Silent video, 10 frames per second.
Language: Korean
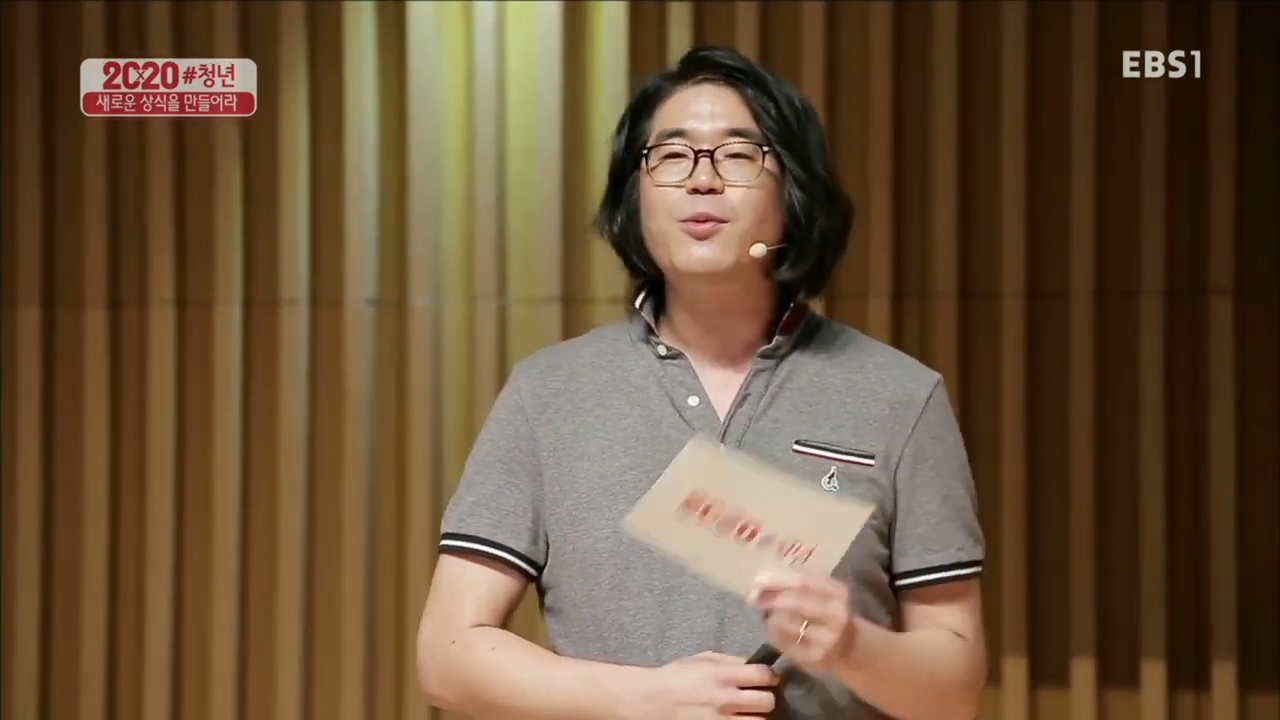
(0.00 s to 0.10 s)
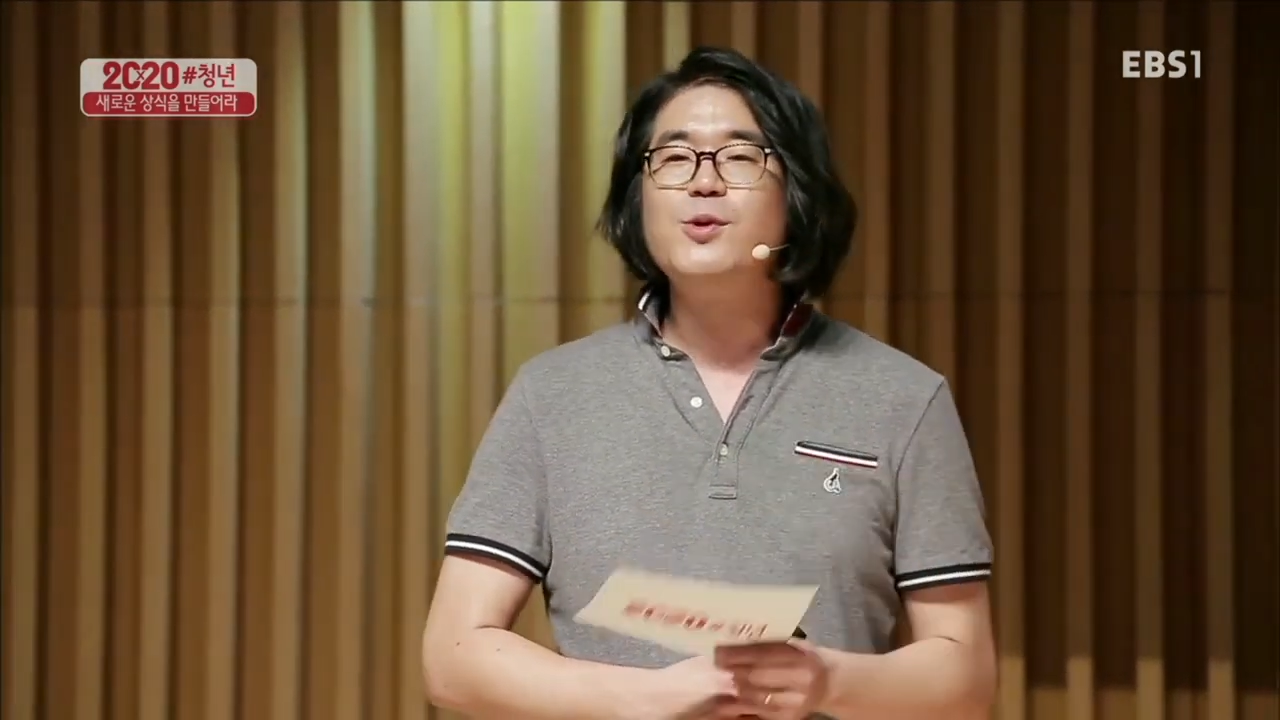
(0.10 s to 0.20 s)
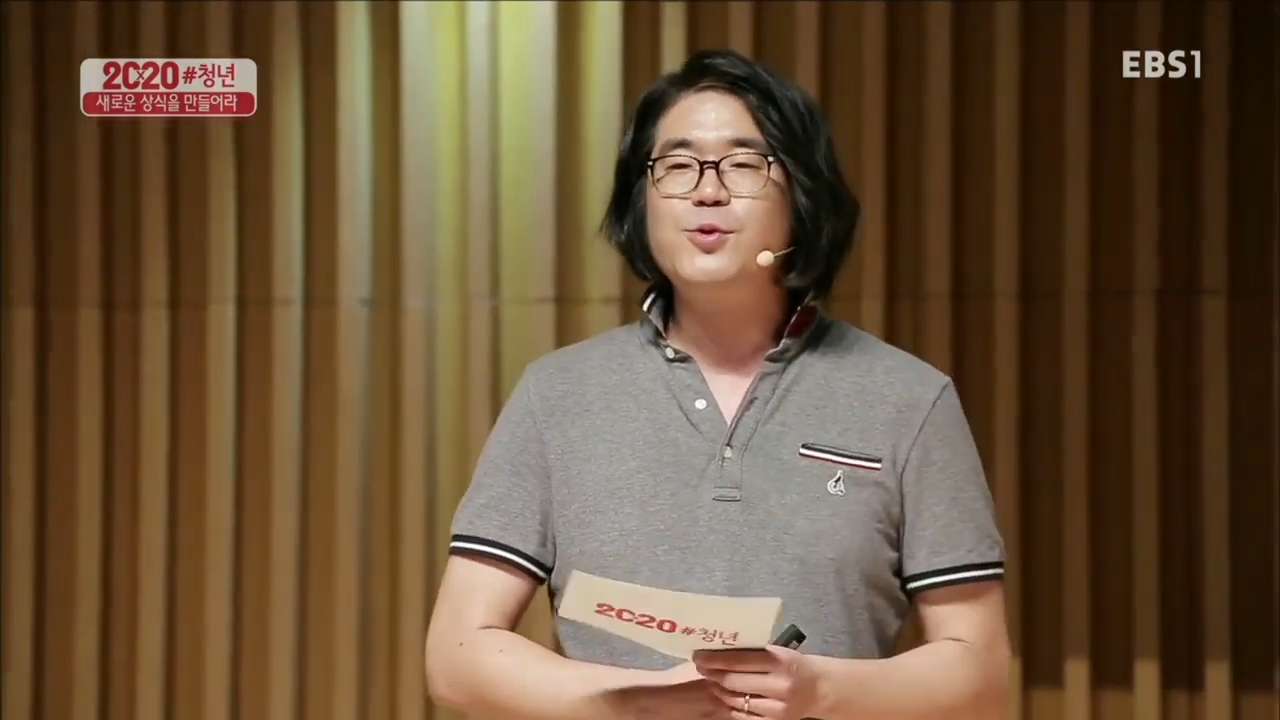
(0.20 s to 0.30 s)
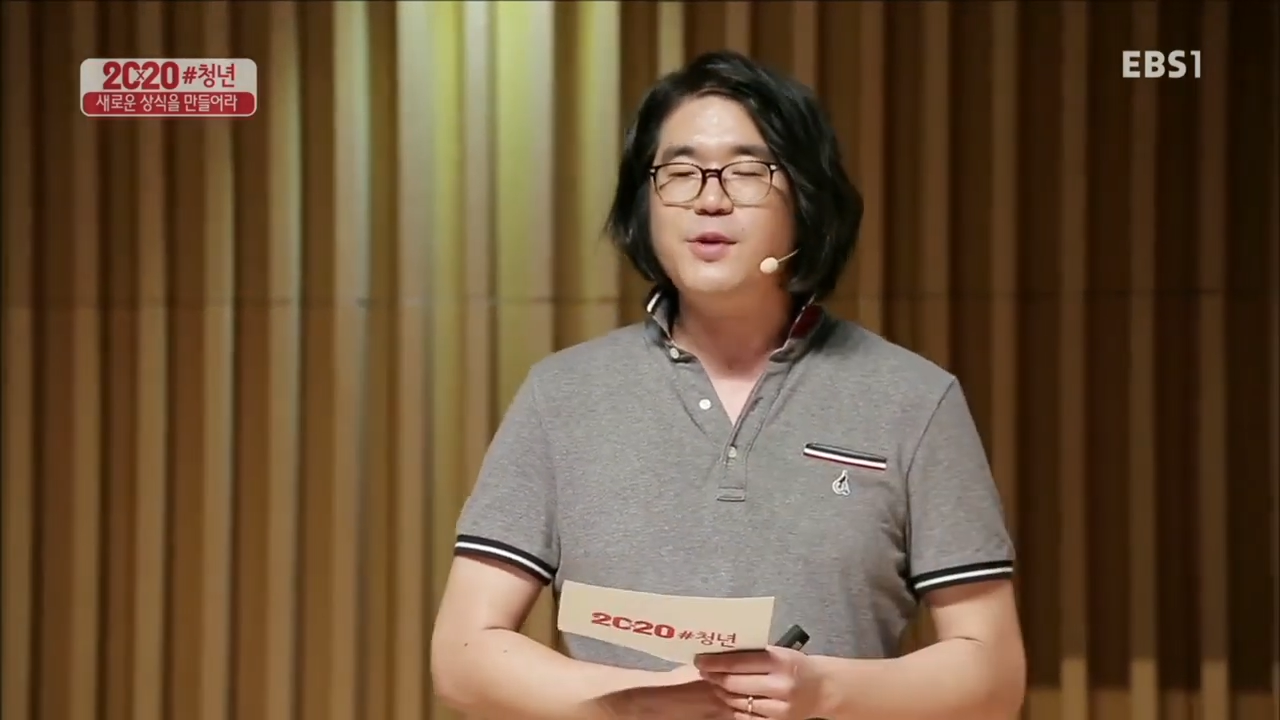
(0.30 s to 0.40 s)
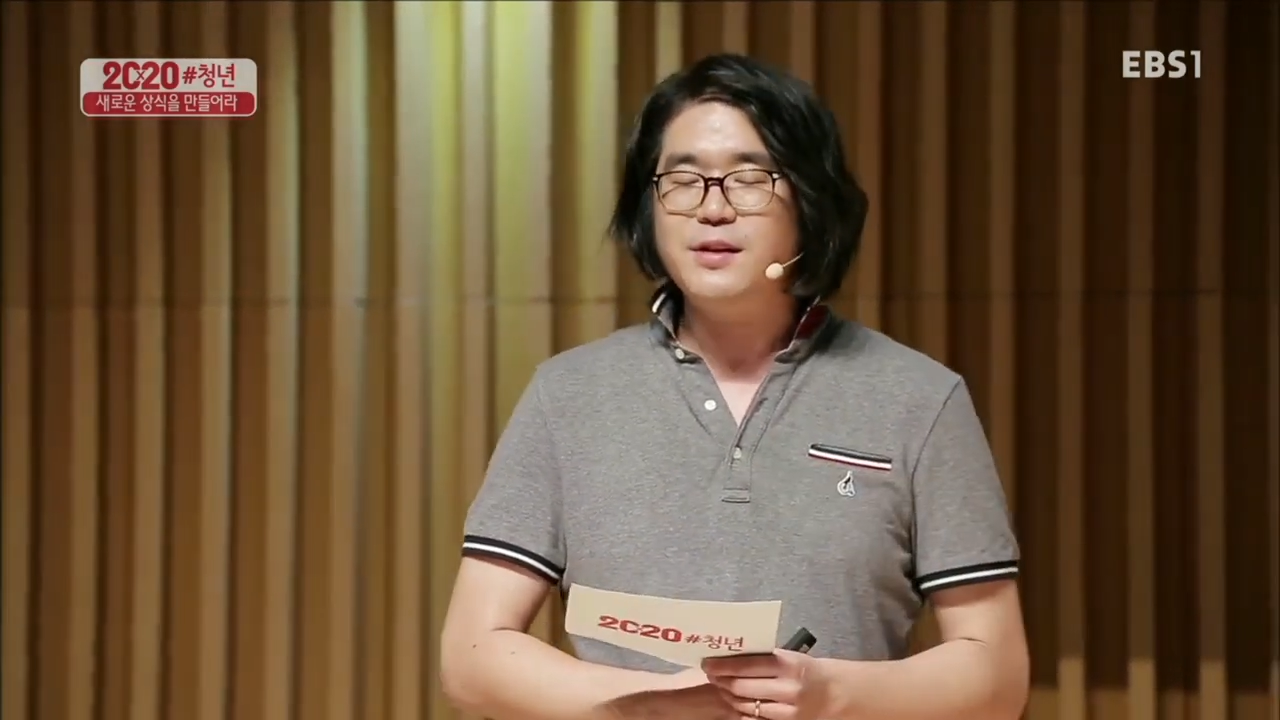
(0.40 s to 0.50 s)

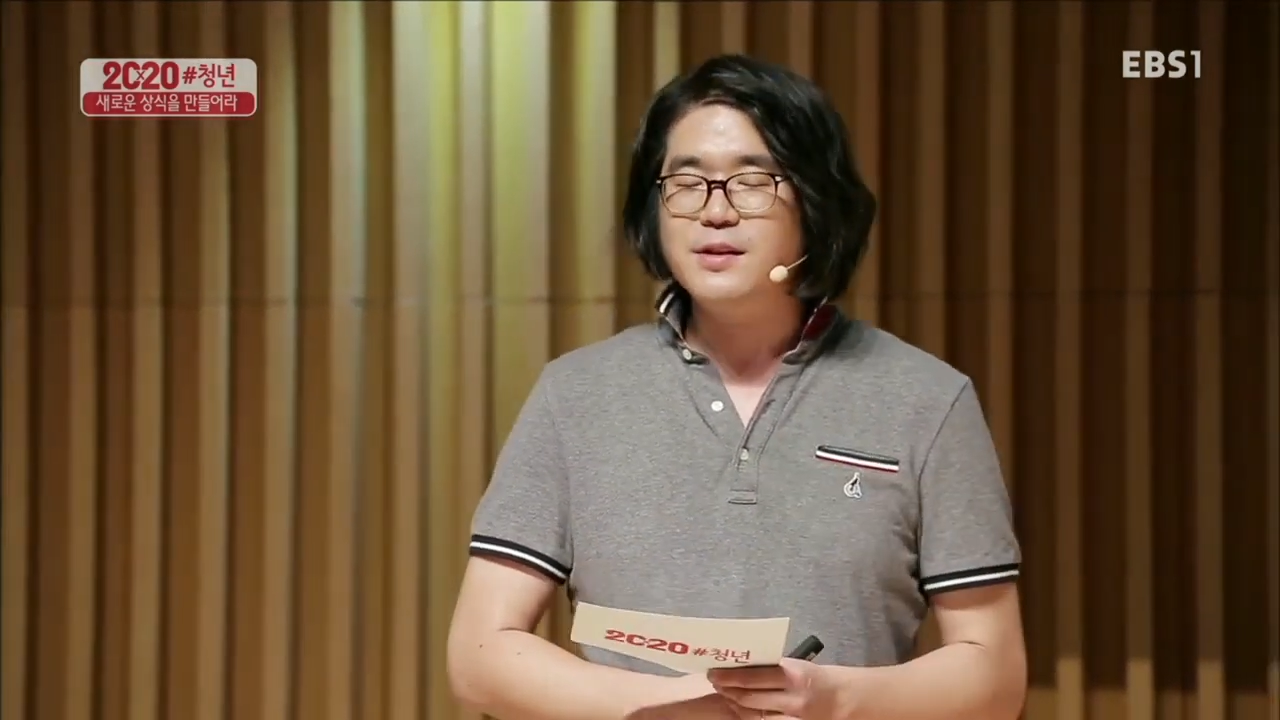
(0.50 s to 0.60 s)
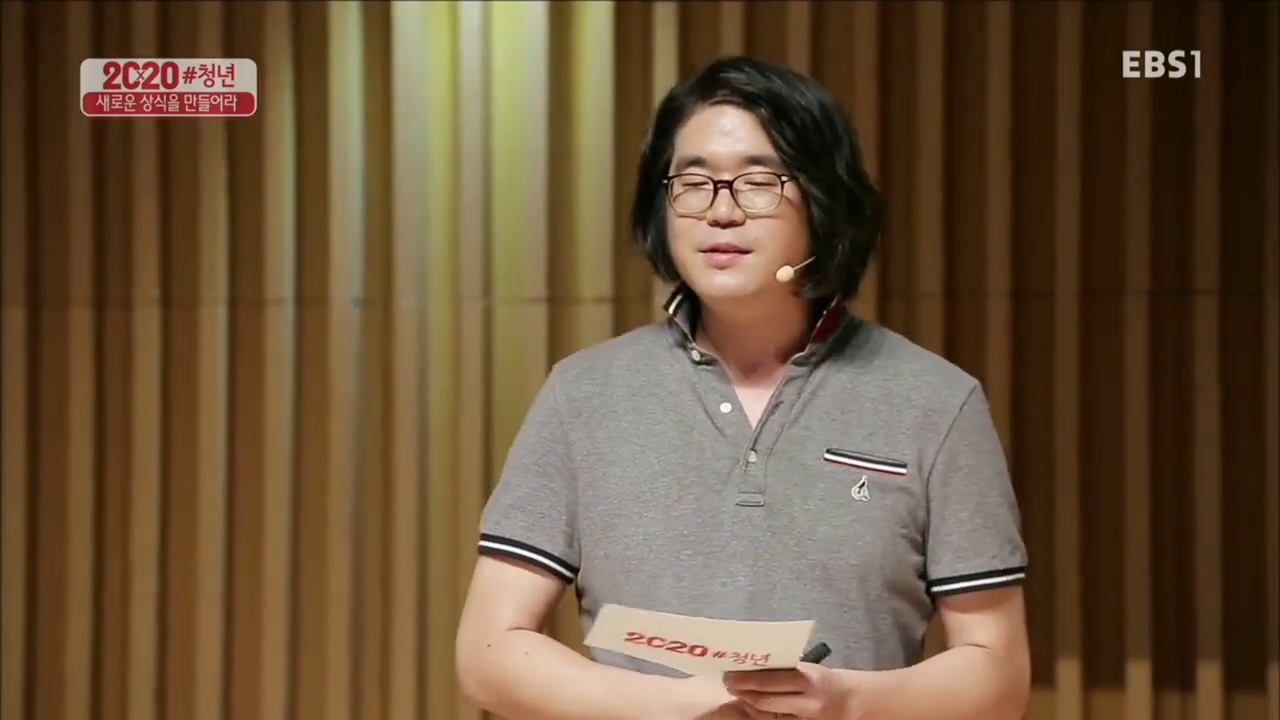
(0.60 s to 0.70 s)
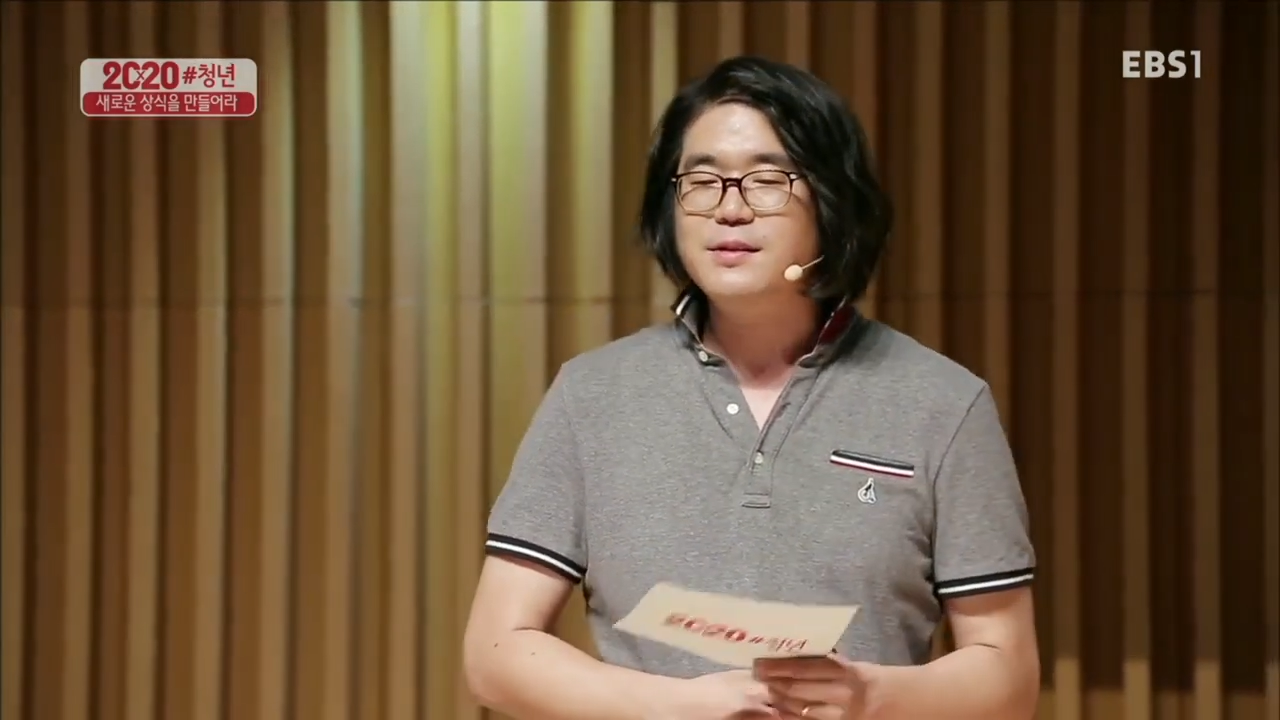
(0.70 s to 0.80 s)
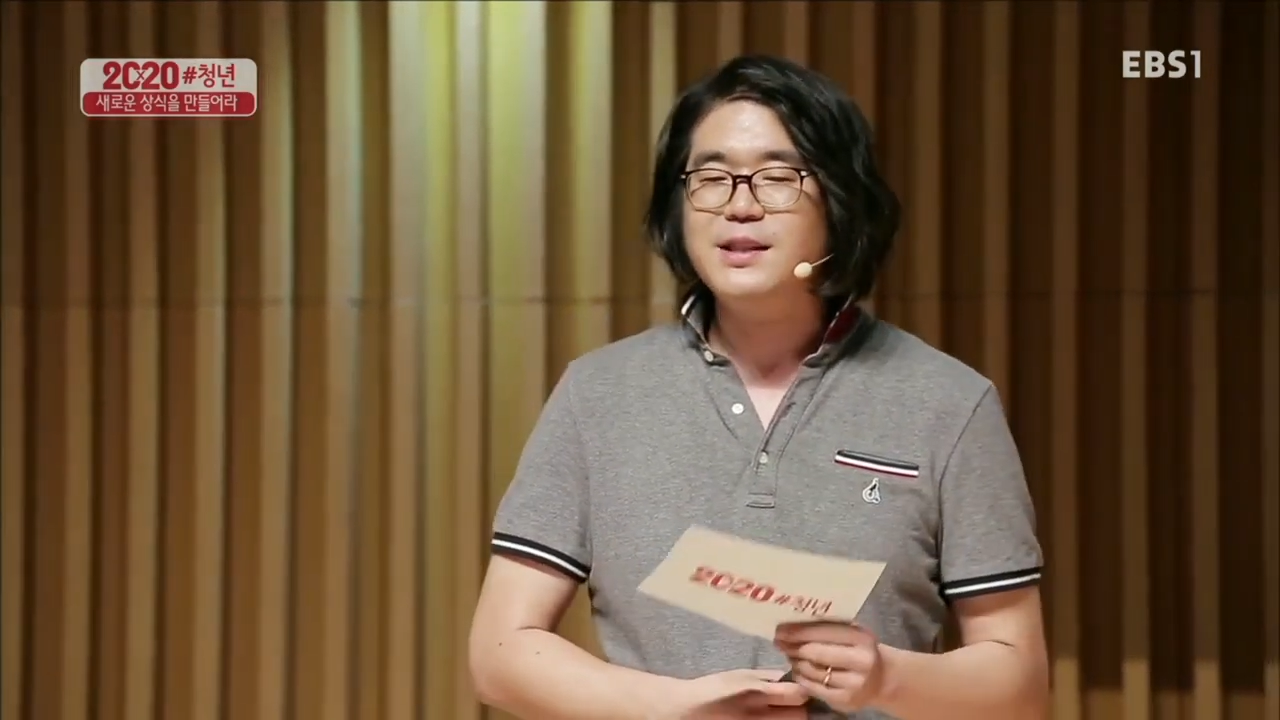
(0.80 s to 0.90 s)
볼 수 있는